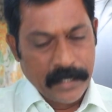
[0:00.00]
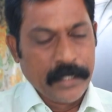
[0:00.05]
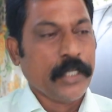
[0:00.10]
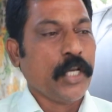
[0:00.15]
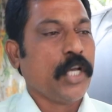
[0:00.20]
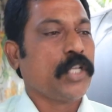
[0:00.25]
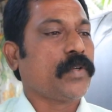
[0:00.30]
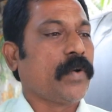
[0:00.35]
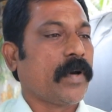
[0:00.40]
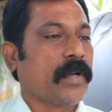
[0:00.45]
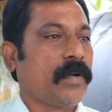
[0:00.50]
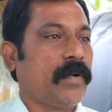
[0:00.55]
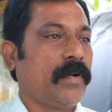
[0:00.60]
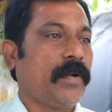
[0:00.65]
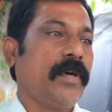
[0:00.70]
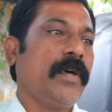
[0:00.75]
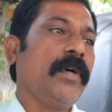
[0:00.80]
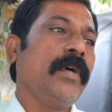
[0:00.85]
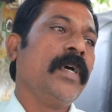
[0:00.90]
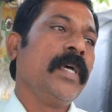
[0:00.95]

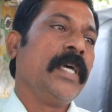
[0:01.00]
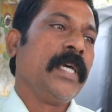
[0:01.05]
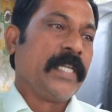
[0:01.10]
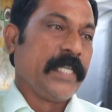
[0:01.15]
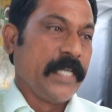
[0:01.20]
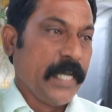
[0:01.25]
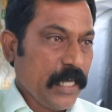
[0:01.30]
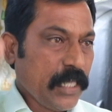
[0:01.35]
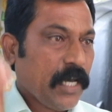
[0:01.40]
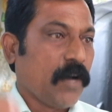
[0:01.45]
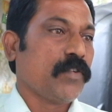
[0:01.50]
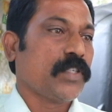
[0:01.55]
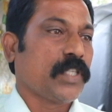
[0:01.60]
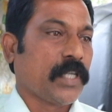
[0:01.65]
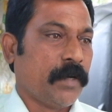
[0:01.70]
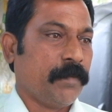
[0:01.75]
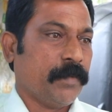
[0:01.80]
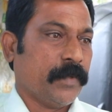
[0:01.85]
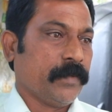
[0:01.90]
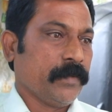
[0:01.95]
నియోజకవర్గంలో ఏది
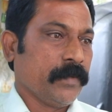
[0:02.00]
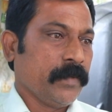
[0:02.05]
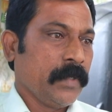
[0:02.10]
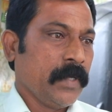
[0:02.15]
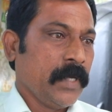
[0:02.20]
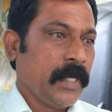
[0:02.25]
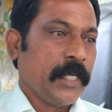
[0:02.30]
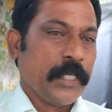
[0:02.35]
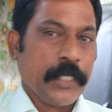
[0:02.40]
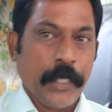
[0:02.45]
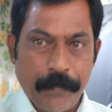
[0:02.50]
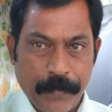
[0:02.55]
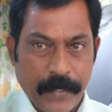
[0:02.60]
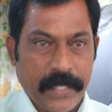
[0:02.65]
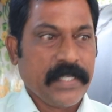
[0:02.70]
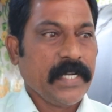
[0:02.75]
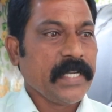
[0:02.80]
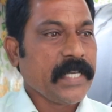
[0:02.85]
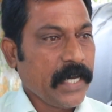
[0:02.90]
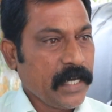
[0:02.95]
అవసరము ఈ
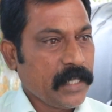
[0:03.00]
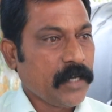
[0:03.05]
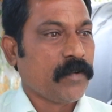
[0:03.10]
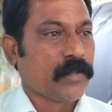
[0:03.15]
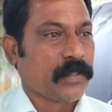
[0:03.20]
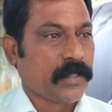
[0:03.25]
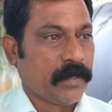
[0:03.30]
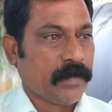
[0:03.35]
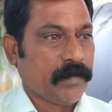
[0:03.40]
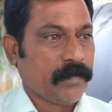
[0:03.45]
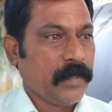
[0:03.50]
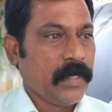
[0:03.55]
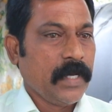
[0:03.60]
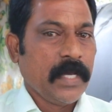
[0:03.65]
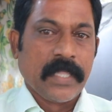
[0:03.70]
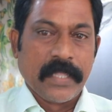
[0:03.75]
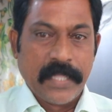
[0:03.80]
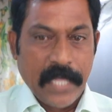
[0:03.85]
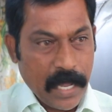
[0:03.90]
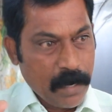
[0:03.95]
ప్రజలకు ఏది అవసరం
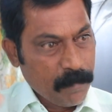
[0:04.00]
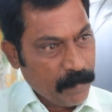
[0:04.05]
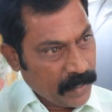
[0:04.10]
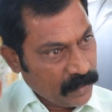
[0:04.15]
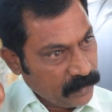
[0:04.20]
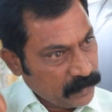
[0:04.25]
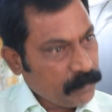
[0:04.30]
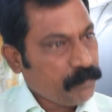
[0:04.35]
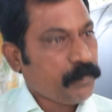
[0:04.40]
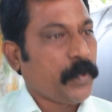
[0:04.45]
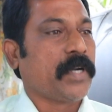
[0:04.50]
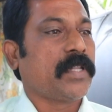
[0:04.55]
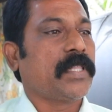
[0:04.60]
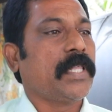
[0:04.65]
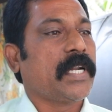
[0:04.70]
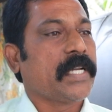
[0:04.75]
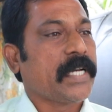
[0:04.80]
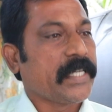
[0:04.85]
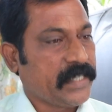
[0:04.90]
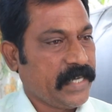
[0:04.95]
దాన్ని మనం
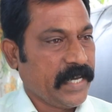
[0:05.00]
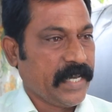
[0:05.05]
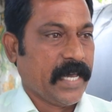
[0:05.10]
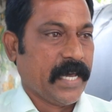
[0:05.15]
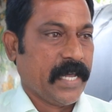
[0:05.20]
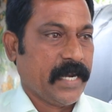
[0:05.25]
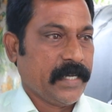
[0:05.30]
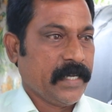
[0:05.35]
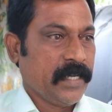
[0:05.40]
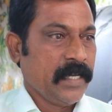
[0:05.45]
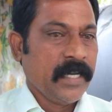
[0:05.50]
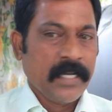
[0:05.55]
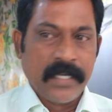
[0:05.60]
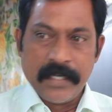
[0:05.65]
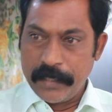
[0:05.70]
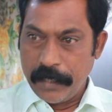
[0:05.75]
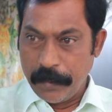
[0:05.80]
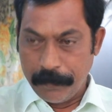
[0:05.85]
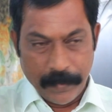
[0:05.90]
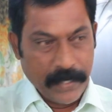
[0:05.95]
పట్టుదలగా చేయాలి
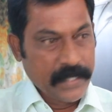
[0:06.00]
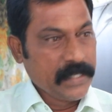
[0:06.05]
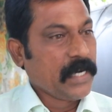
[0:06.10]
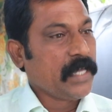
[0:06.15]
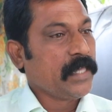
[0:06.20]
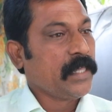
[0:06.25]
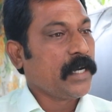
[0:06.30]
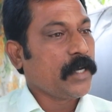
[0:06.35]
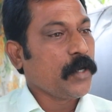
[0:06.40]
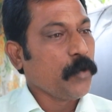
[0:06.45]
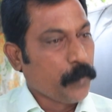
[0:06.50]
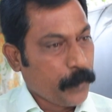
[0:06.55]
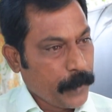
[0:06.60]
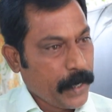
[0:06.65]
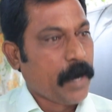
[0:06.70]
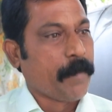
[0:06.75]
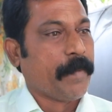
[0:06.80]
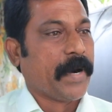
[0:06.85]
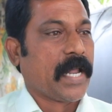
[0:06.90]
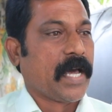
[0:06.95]
ఈ ప్రజలందరికీ
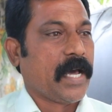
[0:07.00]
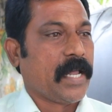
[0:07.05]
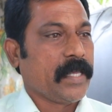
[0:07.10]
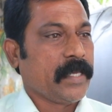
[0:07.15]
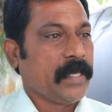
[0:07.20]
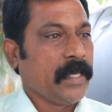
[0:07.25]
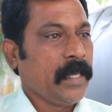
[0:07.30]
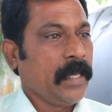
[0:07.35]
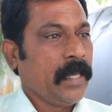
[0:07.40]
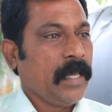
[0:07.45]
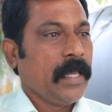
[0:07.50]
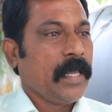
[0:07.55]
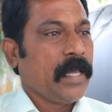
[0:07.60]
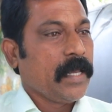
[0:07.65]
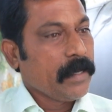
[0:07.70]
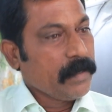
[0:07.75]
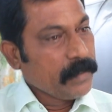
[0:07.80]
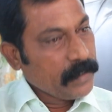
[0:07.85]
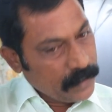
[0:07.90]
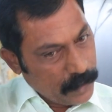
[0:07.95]
ఉపయోగపడాలి
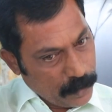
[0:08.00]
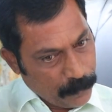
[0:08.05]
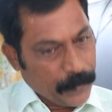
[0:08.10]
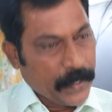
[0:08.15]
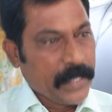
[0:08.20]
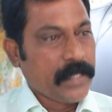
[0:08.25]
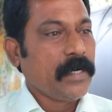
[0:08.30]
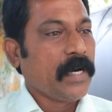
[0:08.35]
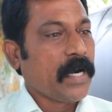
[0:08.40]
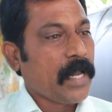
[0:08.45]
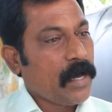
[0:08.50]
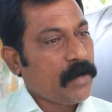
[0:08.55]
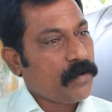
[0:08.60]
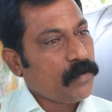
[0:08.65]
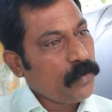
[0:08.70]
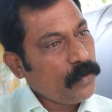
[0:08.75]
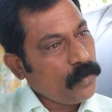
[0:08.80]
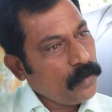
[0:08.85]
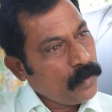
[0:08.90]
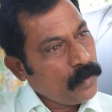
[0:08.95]
ఈ ప్రజలు నాకు